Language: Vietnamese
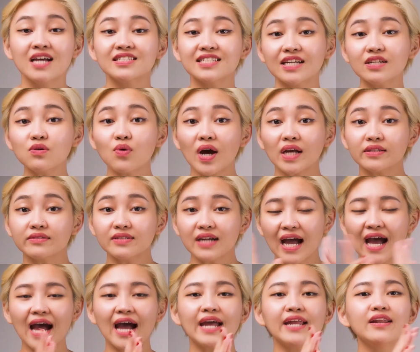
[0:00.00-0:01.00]
chai nước hoa thứ
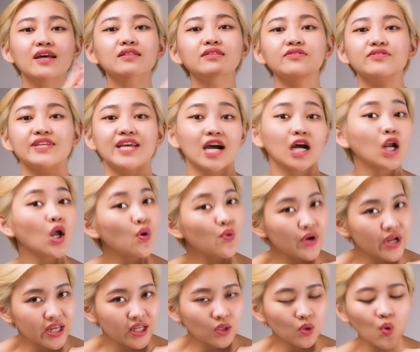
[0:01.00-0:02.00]
hai đến từ nhà
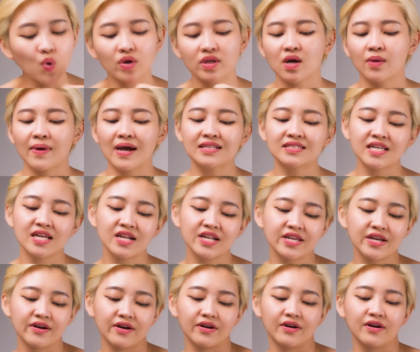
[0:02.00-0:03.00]
chloe thuộc dòng atelier